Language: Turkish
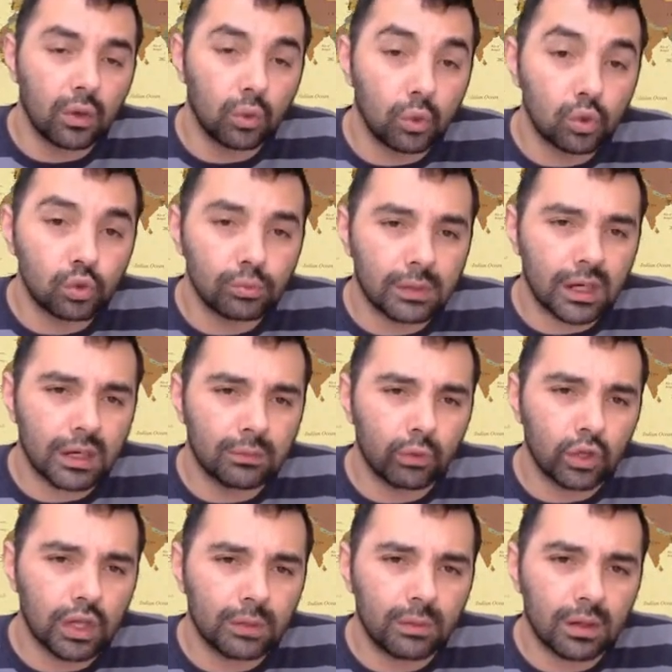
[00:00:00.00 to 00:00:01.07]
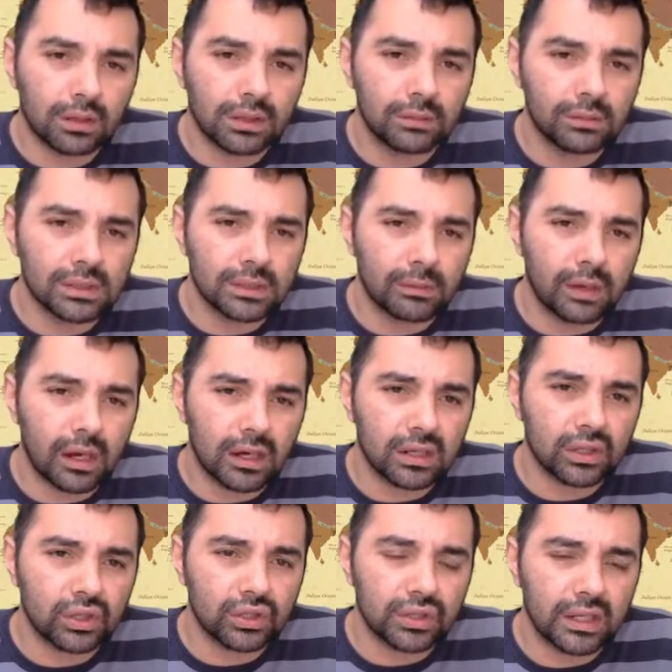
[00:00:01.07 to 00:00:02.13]
3 numaralı bölgeye baktığımız zaman
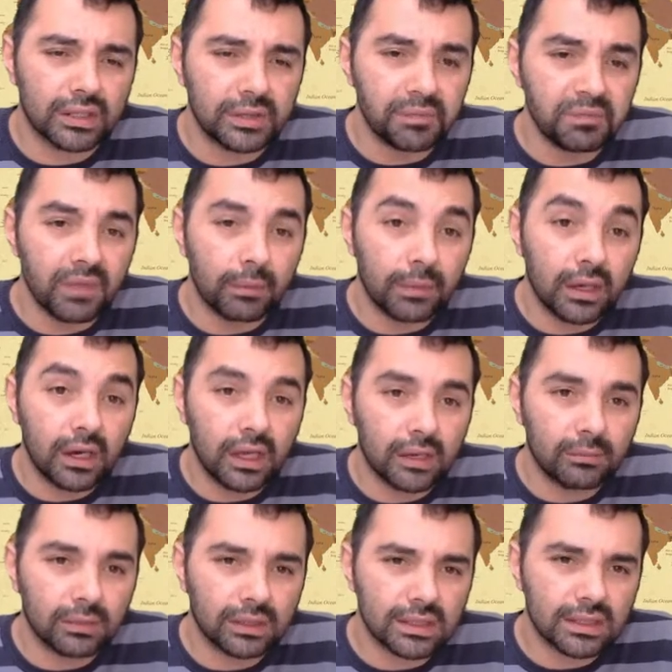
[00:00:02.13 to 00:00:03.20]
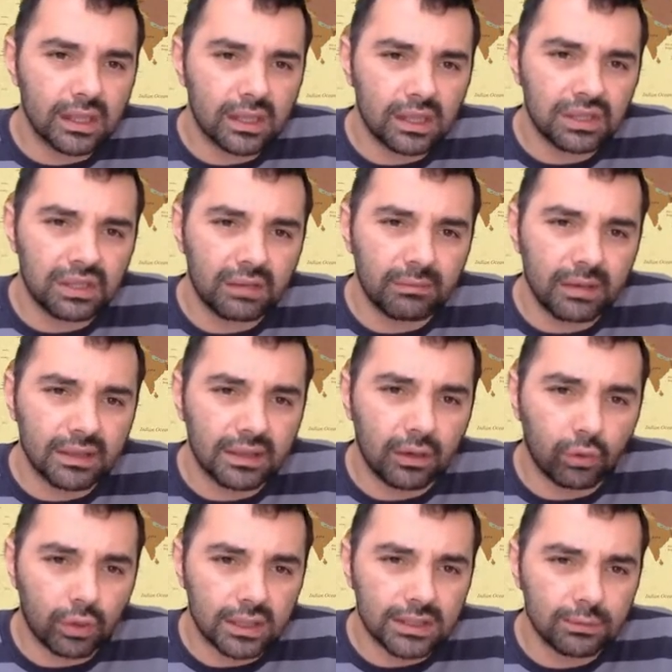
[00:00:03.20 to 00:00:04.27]
arkadaşlar Bigay Yarımadası'na denk gelmekte.
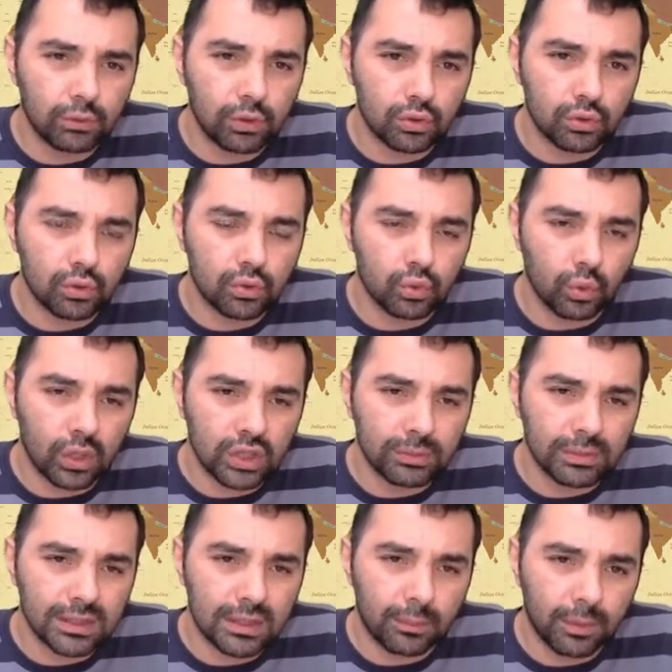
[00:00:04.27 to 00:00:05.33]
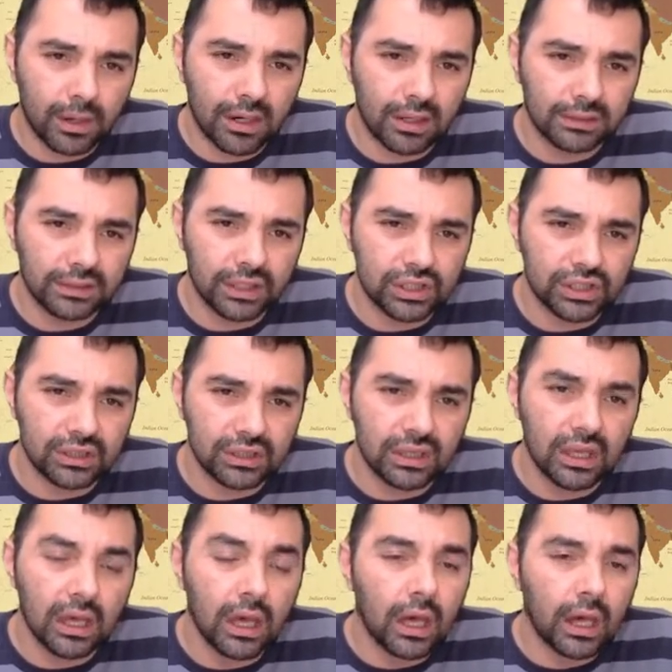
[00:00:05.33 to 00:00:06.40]
Orası biliyorsunuz ulaşıma sapa kaldığı için
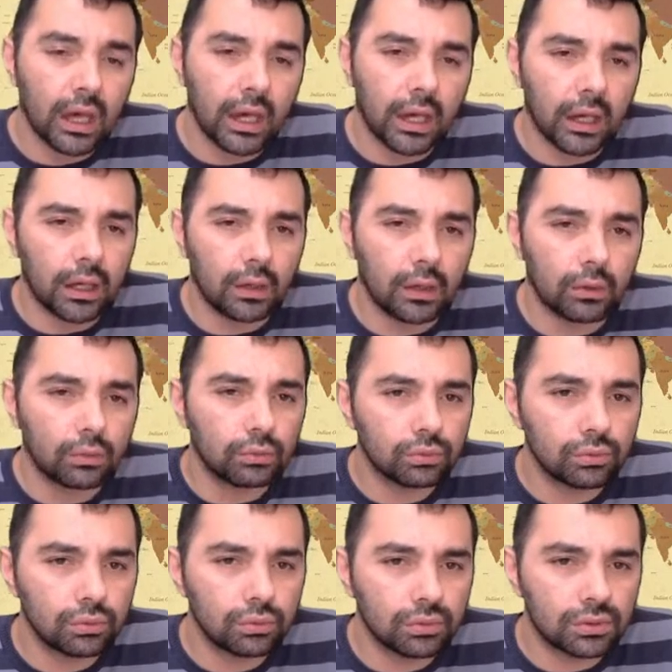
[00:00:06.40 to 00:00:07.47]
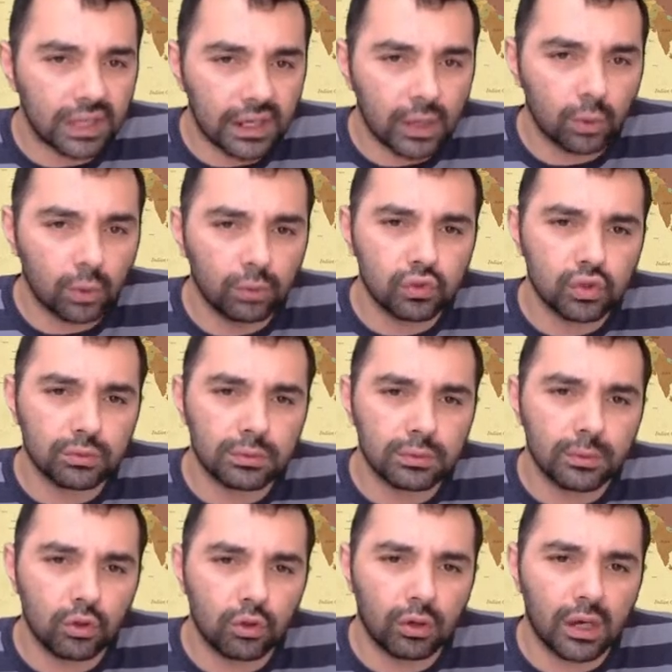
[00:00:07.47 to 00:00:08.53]
e, seyrek nüfuslu bir
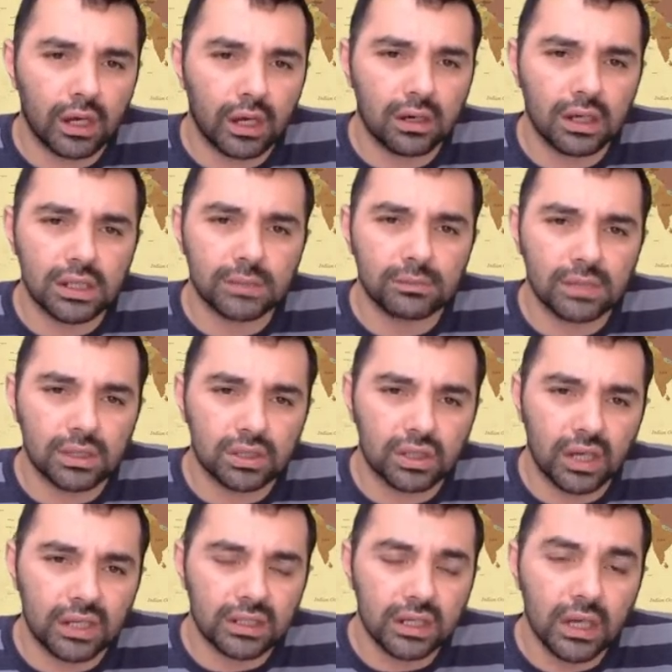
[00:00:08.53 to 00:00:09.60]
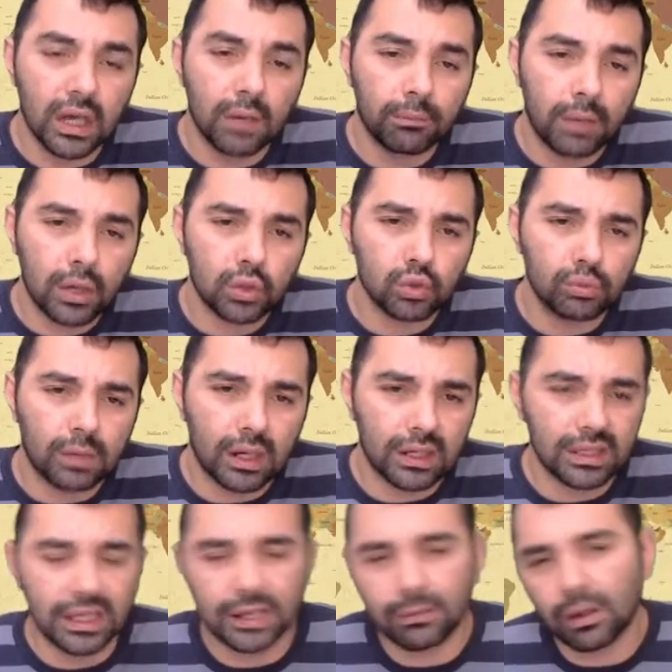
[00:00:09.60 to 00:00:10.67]
bölge olarak karşımıza çıkar. 5
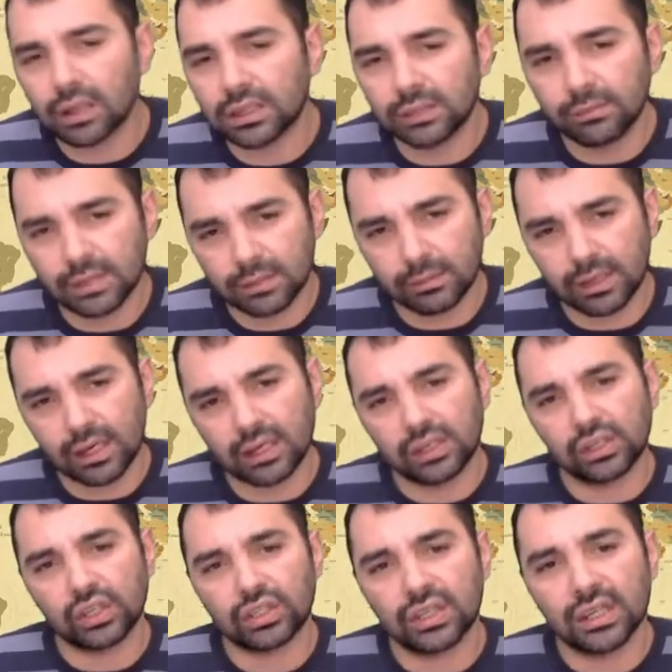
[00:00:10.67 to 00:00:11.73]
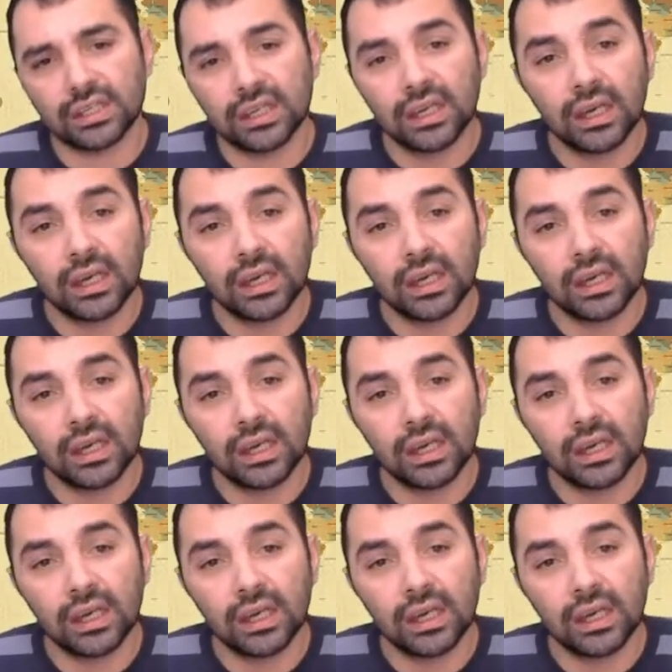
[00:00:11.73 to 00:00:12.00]
numaralı yere baktığımız zaman arkadaşlar